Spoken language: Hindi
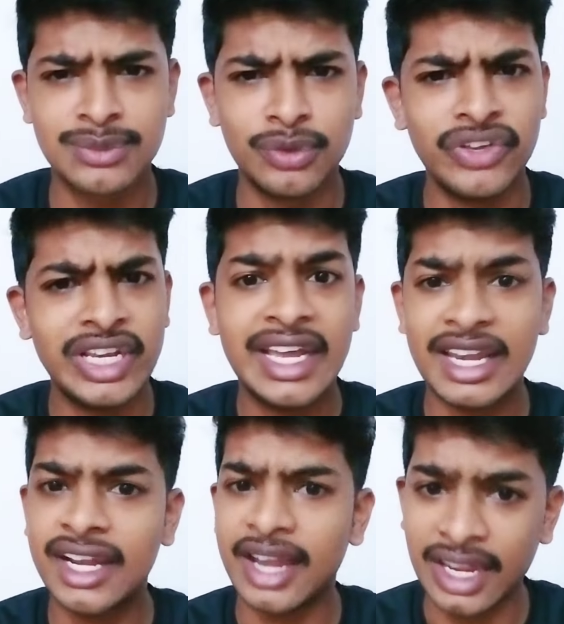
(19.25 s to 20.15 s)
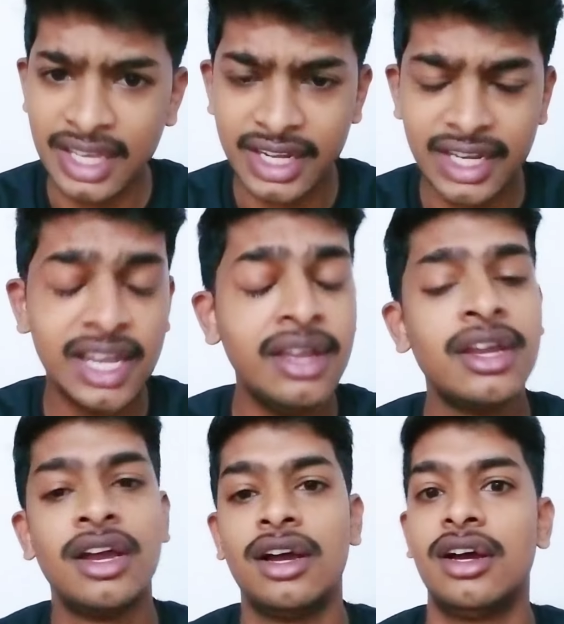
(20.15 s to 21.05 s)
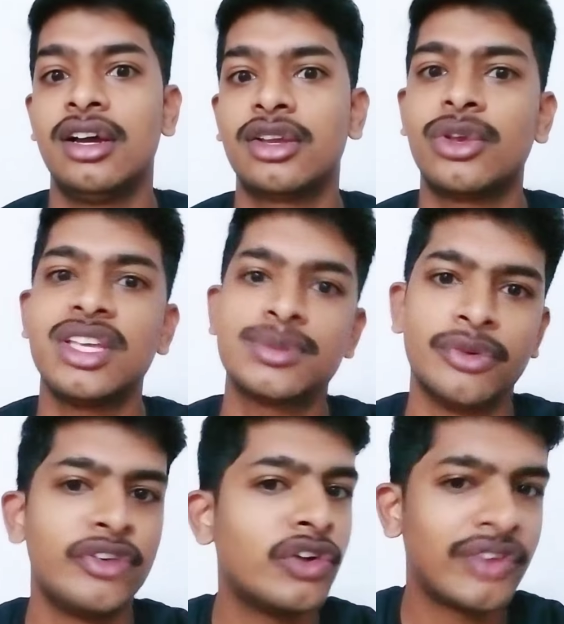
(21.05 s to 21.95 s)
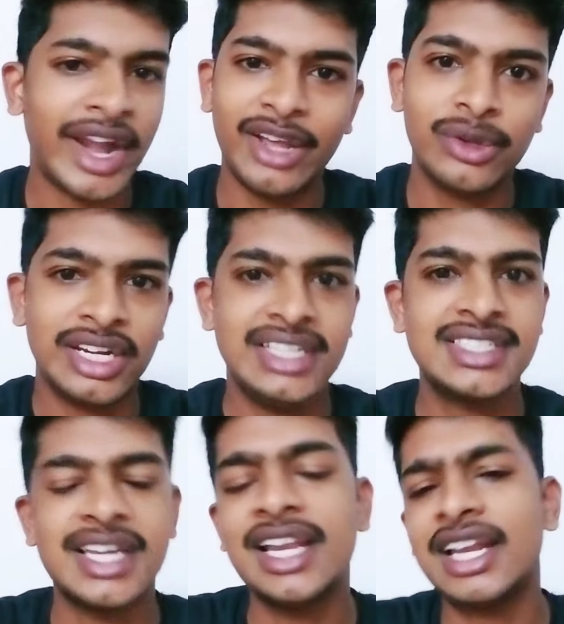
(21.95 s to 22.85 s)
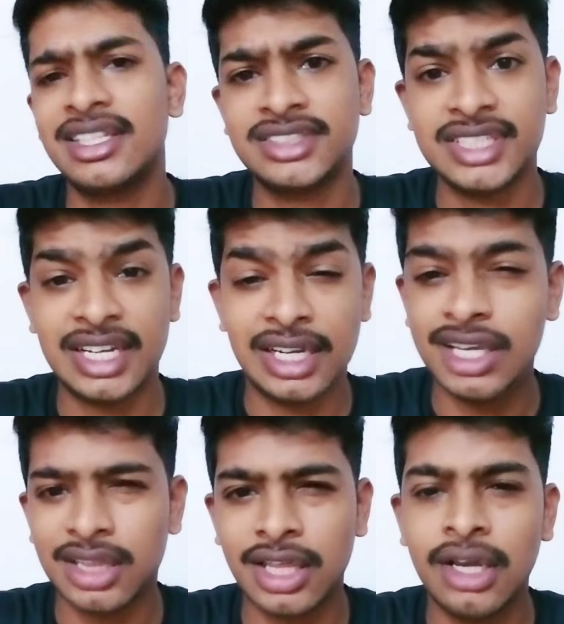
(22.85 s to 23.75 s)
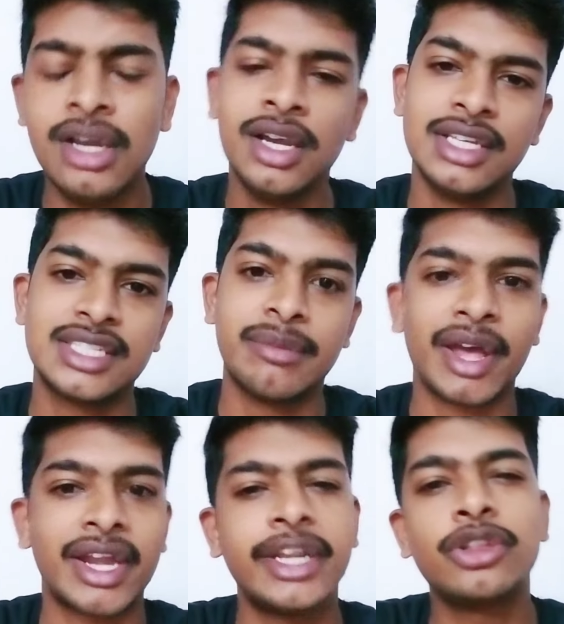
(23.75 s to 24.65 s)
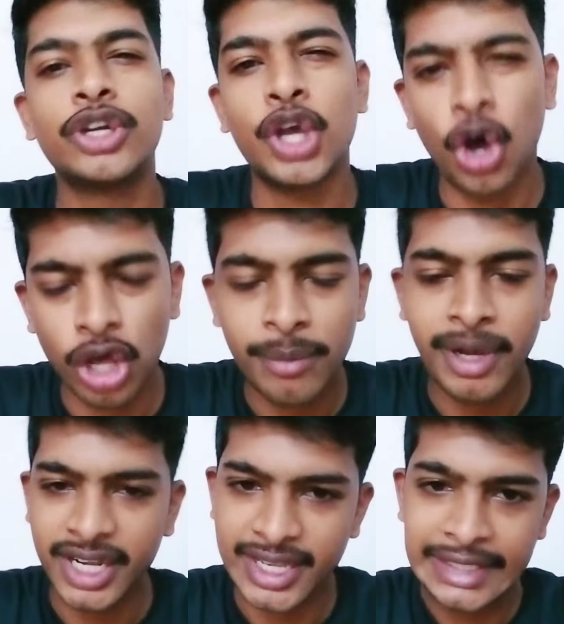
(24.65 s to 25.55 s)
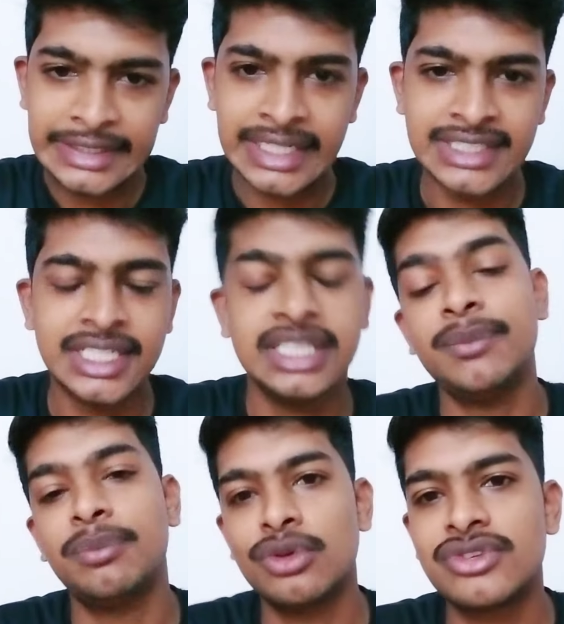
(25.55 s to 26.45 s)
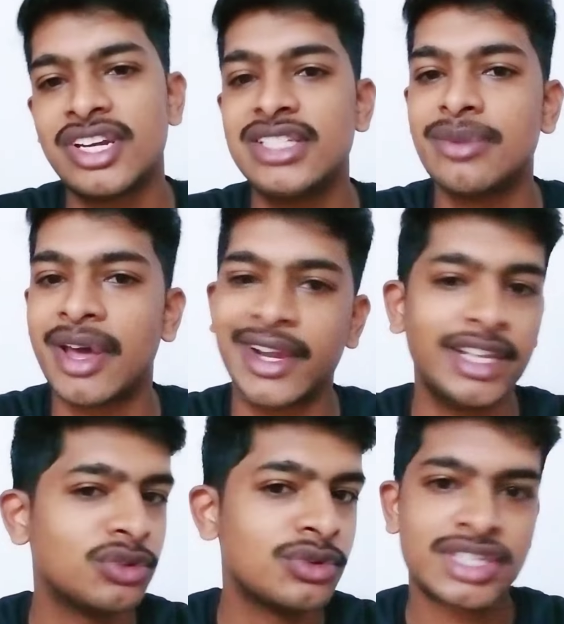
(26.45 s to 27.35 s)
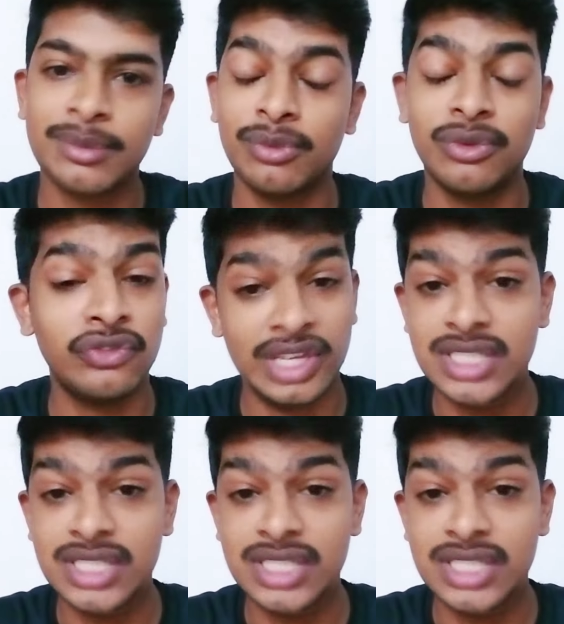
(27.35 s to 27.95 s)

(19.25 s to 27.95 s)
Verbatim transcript: इस मूवी के लिए क्लिक नहीं करी है आ, क्योंकि इस मूवी को फ्राइडे को रिलीज़ किया जाना चाहिए था इसकी मार्केटिंग थोड़ी और बेटर की जानी चाहिए थी पोस्ट रिलीज़ मार्केटिंग तो इसकी